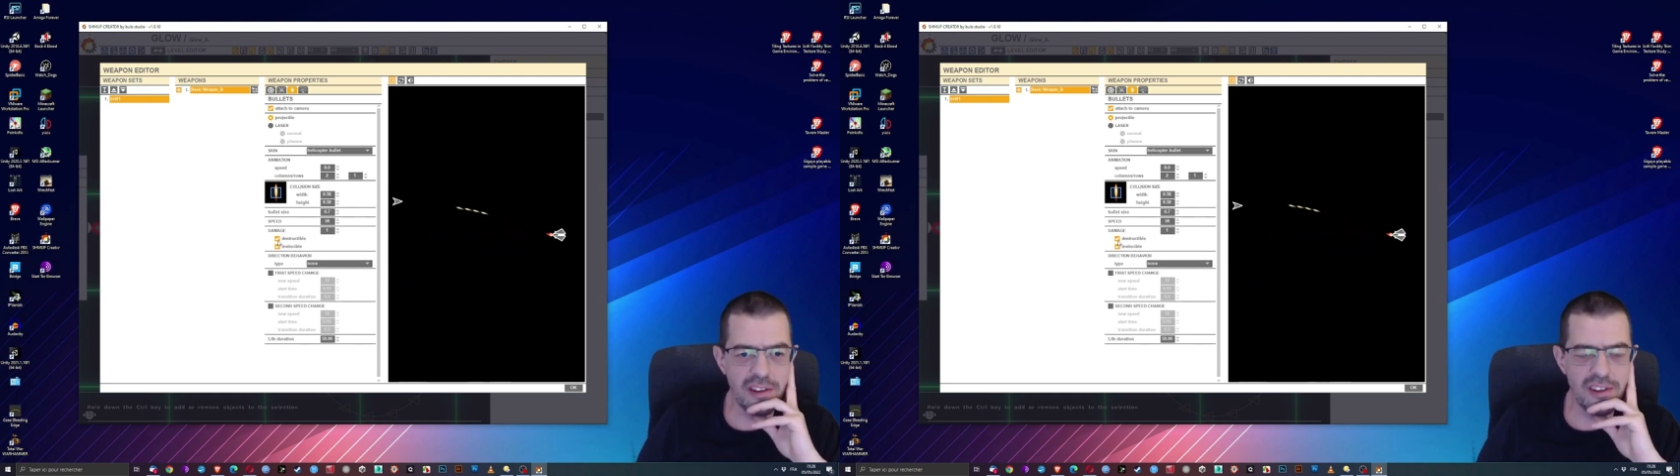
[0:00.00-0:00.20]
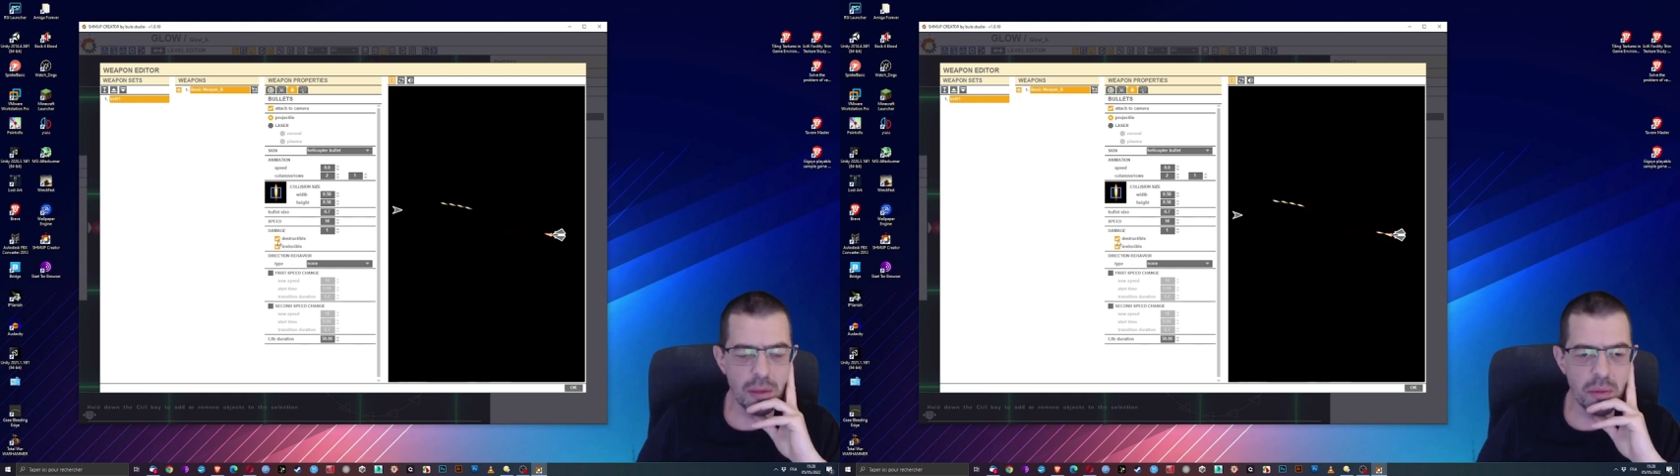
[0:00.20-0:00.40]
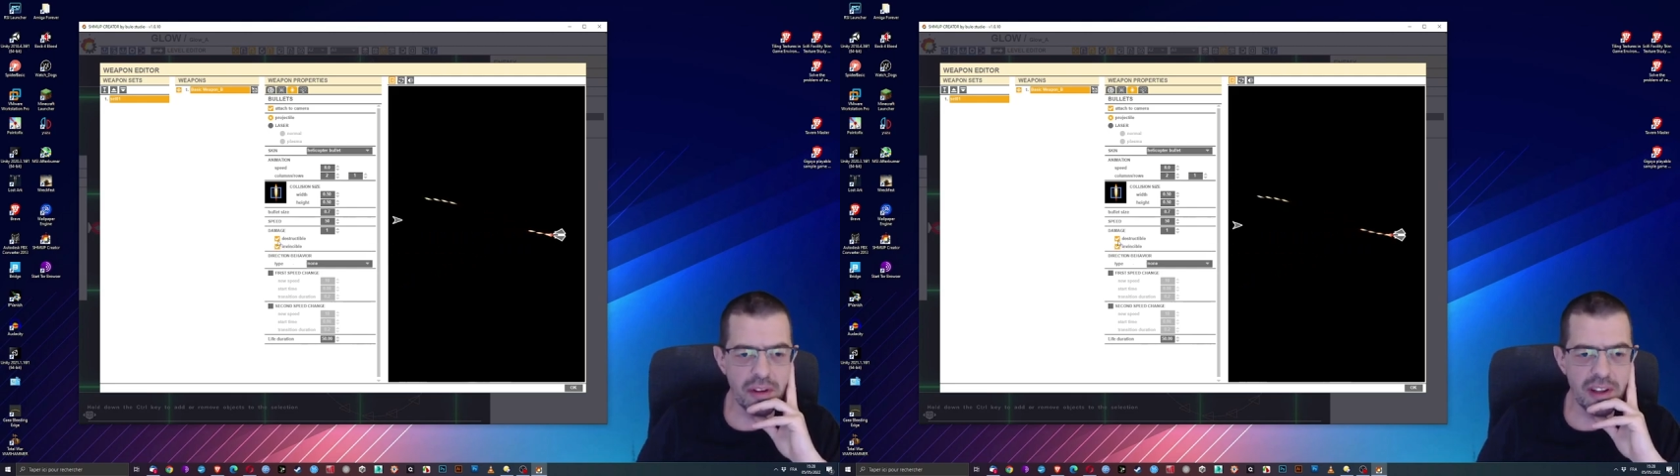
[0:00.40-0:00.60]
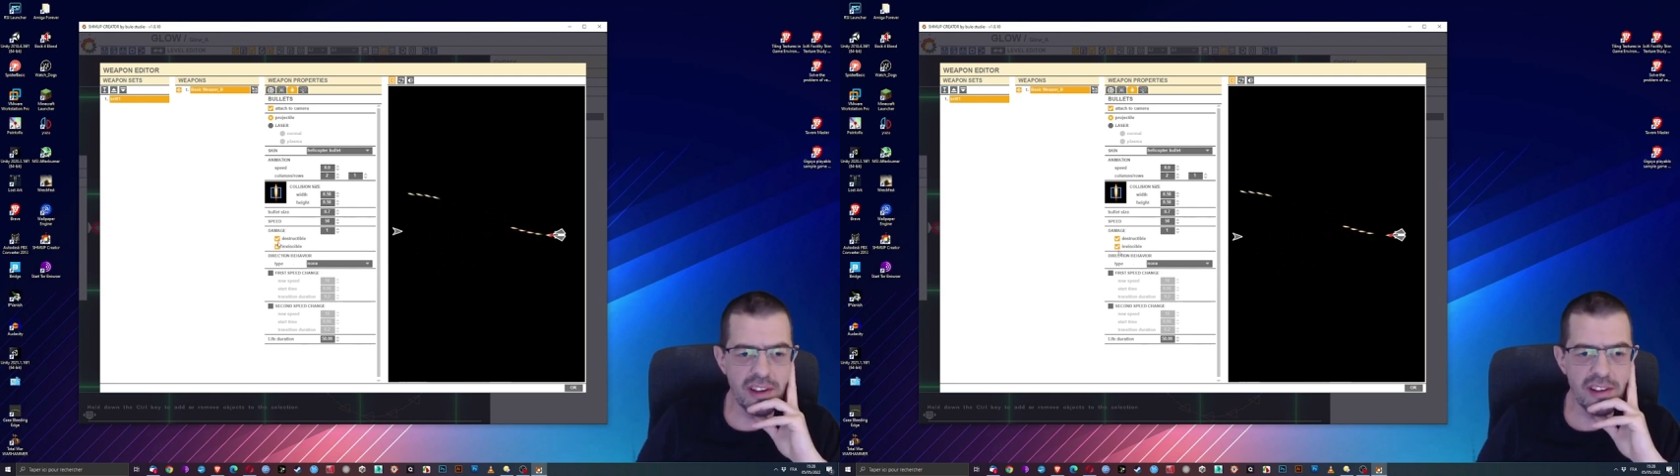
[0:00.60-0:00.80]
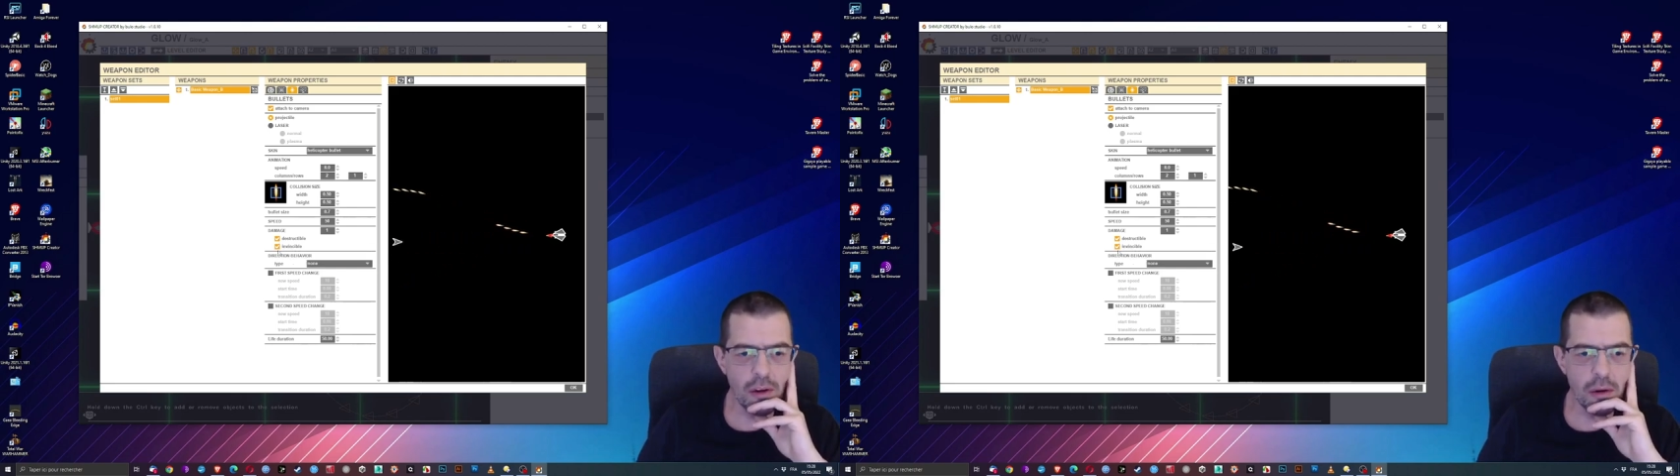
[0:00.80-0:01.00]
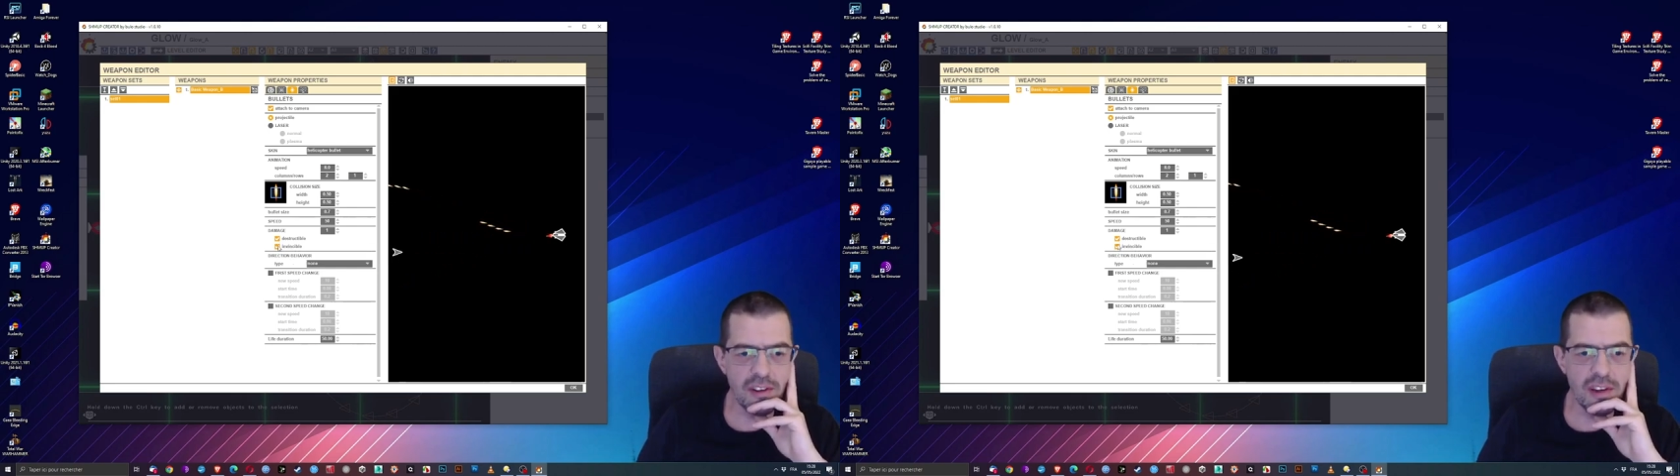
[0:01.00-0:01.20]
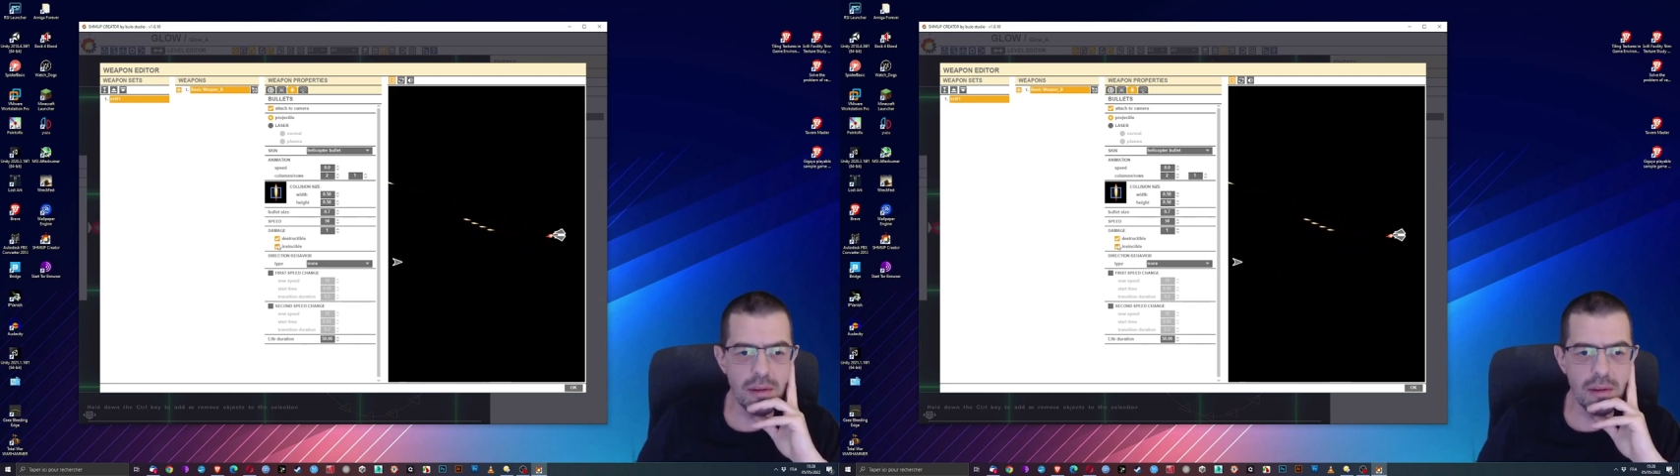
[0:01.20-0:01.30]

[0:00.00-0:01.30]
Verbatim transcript: tirs peuvent être destructibles